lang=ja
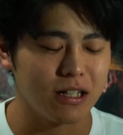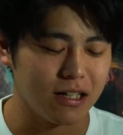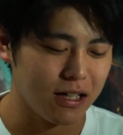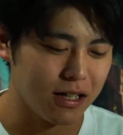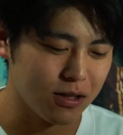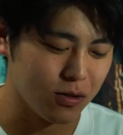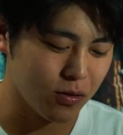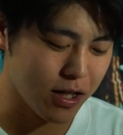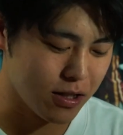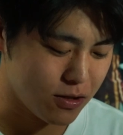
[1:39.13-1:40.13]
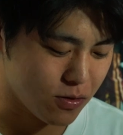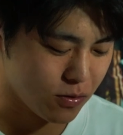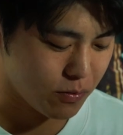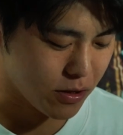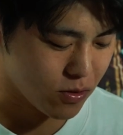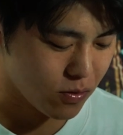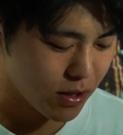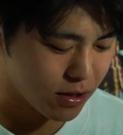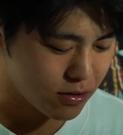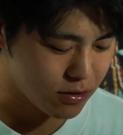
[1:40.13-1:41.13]
えーと、と会場の場所を
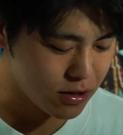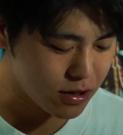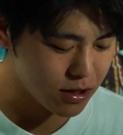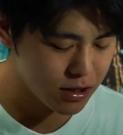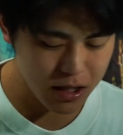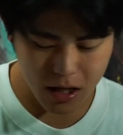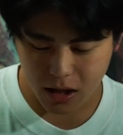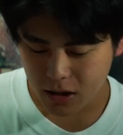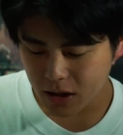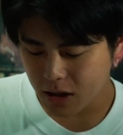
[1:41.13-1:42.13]
確認して、